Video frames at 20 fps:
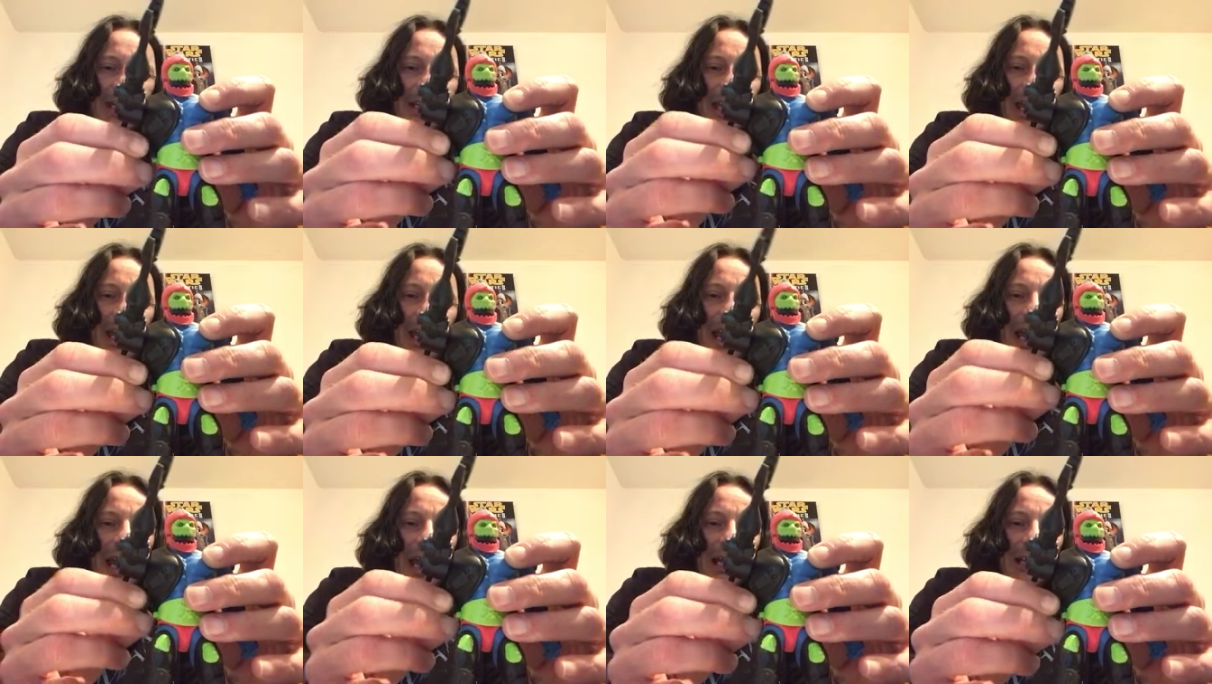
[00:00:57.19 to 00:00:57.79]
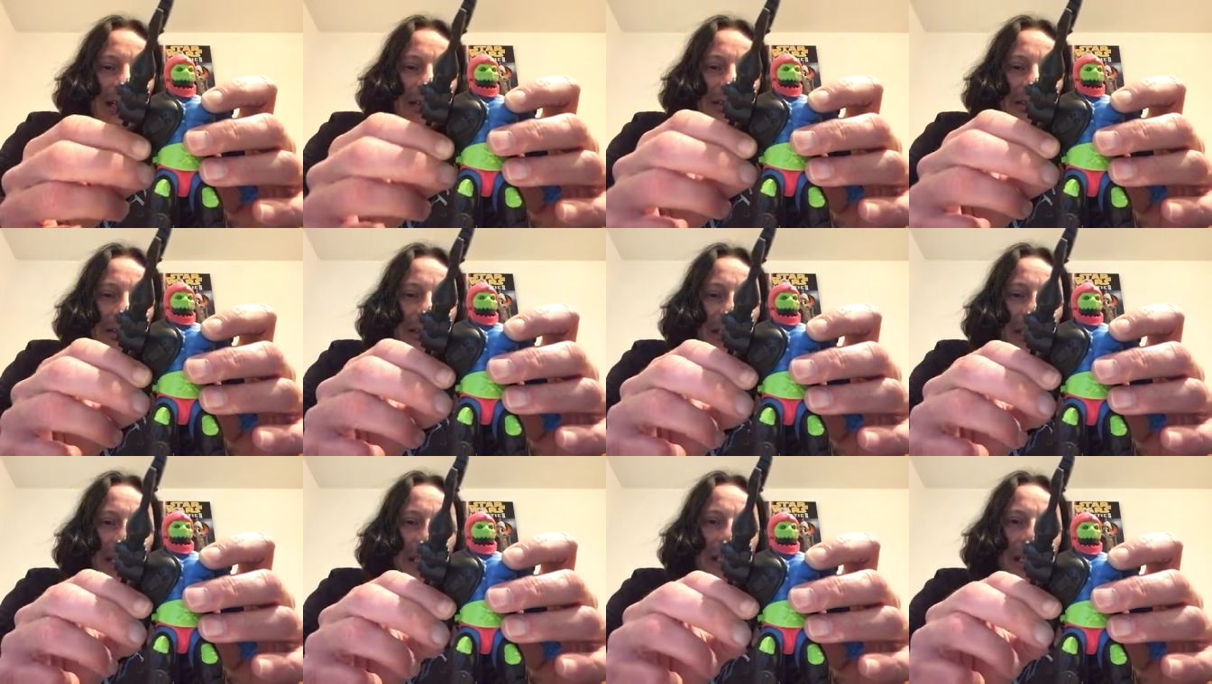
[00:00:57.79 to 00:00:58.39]
der Haken,
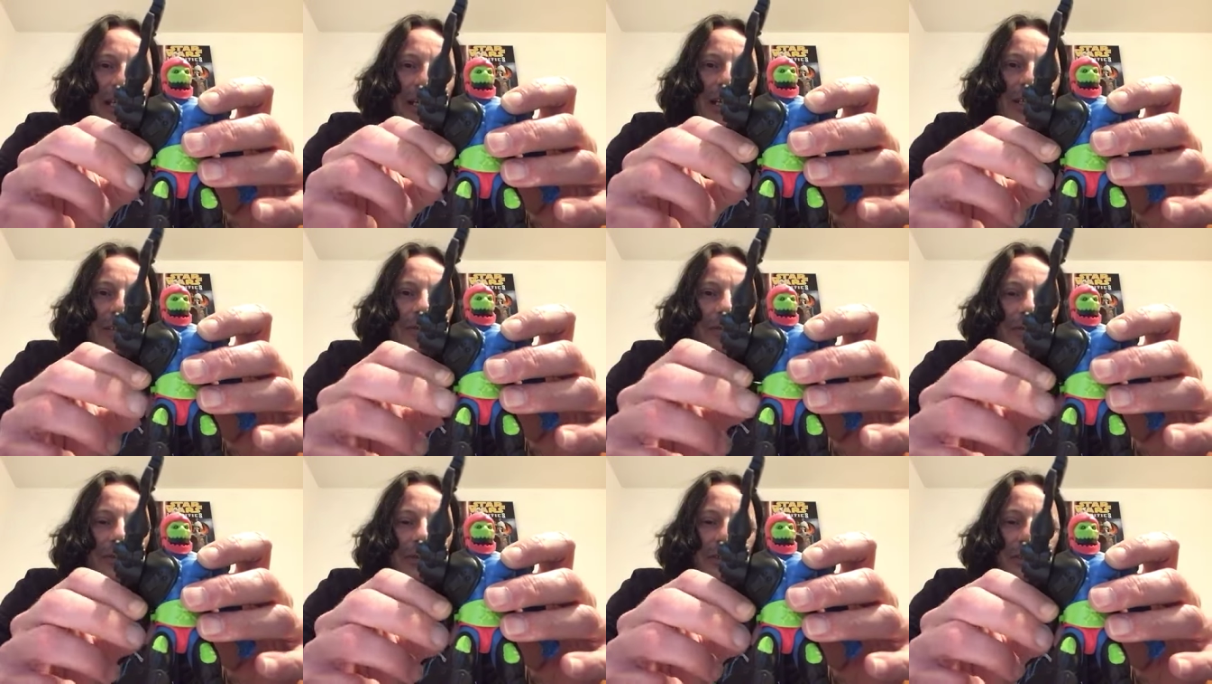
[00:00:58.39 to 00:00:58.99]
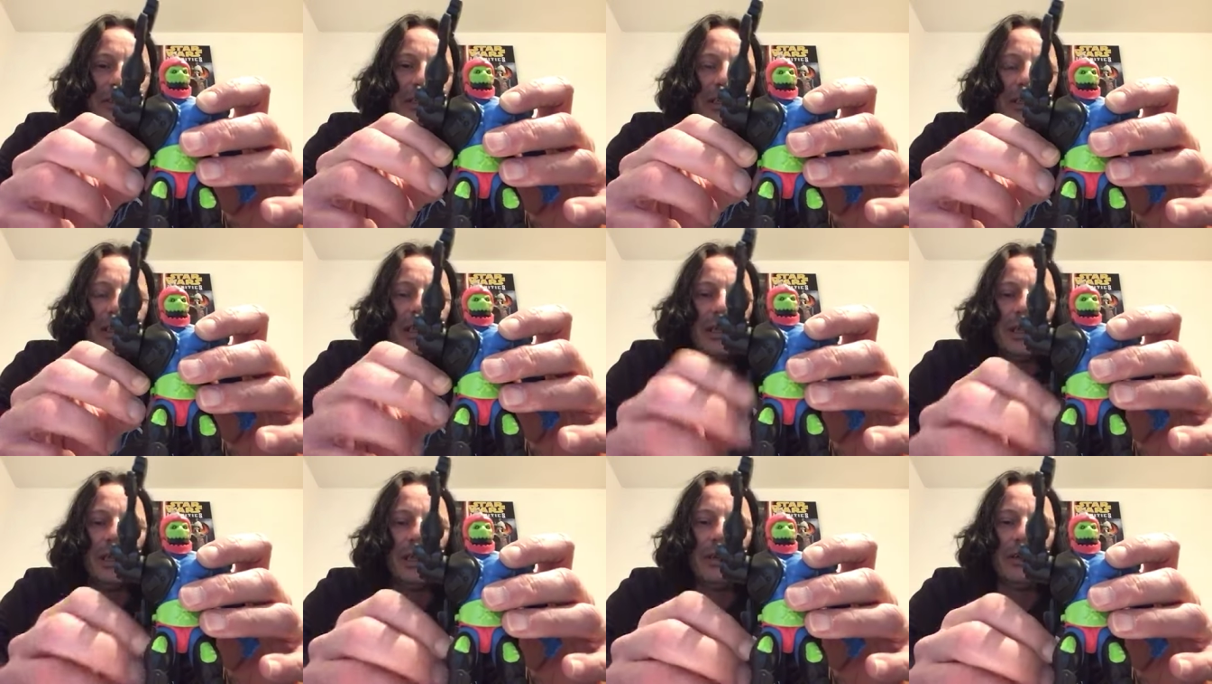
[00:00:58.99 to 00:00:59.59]
die Laserkanone,
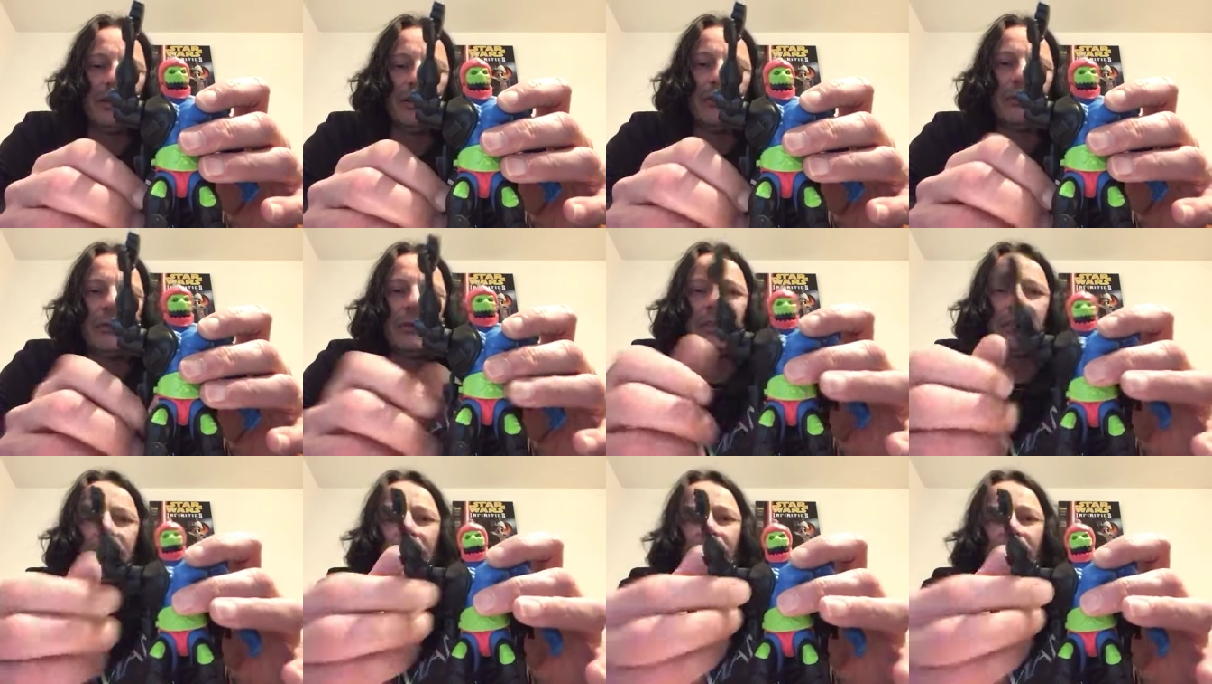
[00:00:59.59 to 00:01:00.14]
und